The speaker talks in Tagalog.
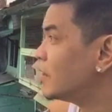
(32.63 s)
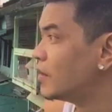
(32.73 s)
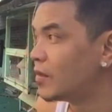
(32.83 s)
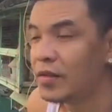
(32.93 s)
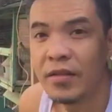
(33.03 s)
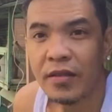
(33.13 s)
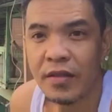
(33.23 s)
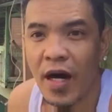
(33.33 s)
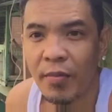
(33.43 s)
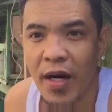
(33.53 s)
so,
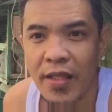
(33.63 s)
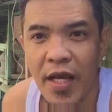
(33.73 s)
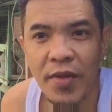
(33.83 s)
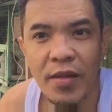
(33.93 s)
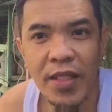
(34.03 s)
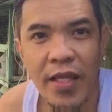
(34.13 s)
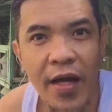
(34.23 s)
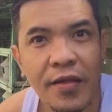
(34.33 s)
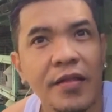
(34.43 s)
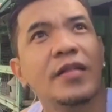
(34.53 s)
oh, abangan time na naman
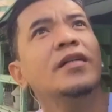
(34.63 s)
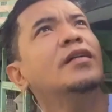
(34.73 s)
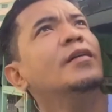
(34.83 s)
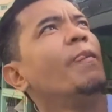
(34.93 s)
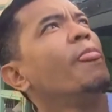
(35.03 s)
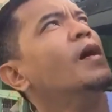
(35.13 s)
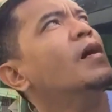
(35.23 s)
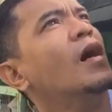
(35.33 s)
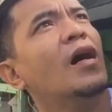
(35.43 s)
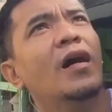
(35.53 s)
tayo
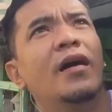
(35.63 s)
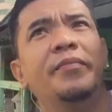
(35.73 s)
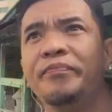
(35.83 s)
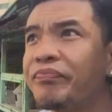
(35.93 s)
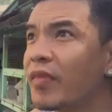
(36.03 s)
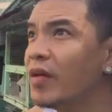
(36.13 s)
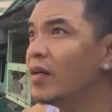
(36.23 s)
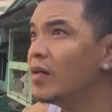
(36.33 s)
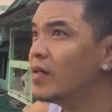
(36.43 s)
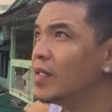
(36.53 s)
um,
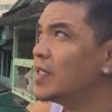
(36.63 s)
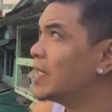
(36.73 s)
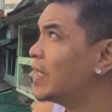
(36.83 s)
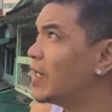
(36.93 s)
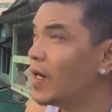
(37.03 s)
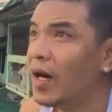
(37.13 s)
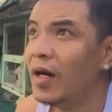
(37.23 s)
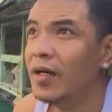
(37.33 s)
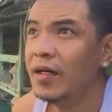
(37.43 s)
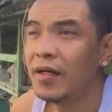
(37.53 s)

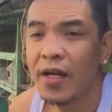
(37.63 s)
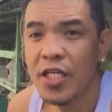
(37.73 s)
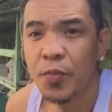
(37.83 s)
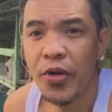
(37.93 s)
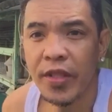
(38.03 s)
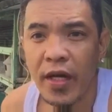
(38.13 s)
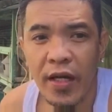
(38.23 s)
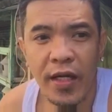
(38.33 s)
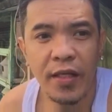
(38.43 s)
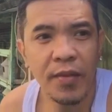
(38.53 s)
ang release point
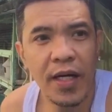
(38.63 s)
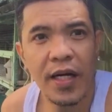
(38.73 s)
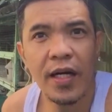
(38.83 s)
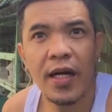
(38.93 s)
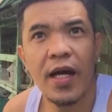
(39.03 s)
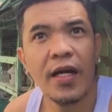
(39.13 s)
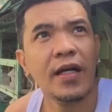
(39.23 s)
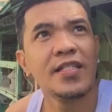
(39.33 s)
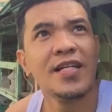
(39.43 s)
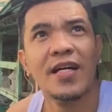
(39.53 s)
ng ating mga
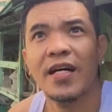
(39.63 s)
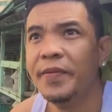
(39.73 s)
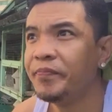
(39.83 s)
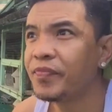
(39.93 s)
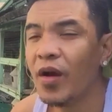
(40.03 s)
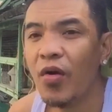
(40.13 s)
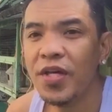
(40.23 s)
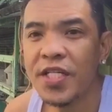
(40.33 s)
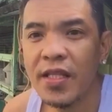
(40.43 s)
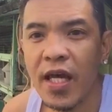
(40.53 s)
alaga sa
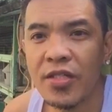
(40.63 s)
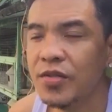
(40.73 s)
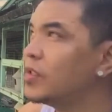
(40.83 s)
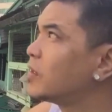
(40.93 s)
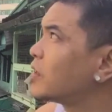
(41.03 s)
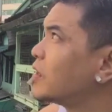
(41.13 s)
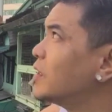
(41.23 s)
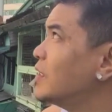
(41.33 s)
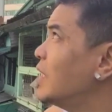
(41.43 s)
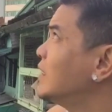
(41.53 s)
Unisan, Quezon
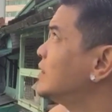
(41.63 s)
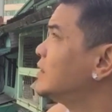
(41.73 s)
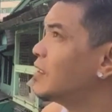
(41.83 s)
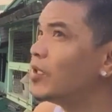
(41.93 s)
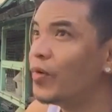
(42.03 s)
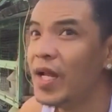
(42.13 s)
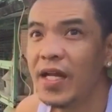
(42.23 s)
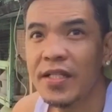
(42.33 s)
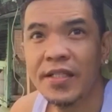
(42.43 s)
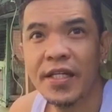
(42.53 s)

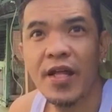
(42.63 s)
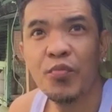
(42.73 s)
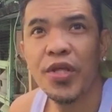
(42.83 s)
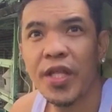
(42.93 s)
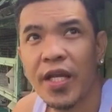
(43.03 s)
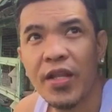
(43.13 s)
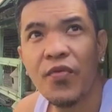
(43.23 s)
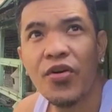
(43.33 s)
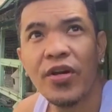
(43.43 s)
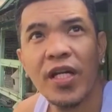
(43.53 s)

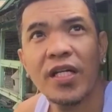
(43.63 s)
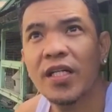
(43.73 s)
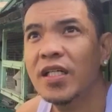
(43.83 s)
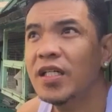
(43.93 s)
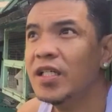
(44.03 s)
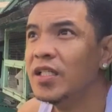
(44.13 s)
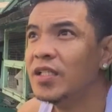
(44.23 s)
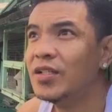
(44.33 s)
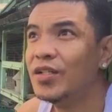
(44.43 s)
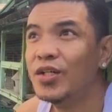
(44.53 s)
139.34
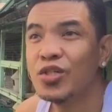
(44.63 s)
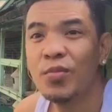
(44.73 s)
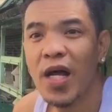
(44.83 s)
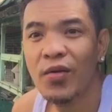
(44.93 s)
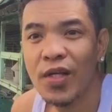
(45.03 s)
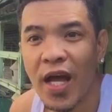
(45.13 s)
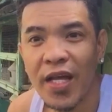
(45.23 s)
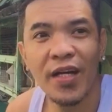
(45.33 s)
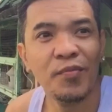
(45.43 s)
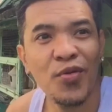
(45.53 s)
oh, sumali ulit
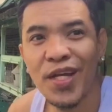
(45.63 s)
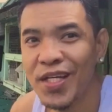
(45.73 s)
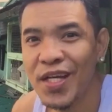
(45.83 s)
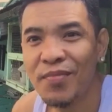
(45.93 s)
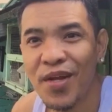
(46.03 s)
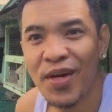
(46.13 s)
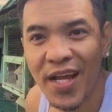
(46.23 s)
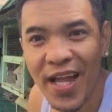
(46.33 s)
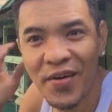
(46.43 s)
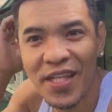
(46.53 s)
tayo ng pooling syempre
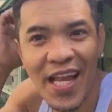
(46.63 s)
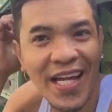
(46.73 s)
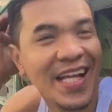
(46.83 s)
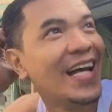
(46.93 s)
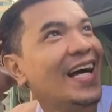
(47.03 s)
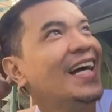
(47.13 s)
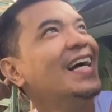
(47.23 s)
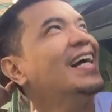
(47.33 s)
wala tayong madala-dala uh,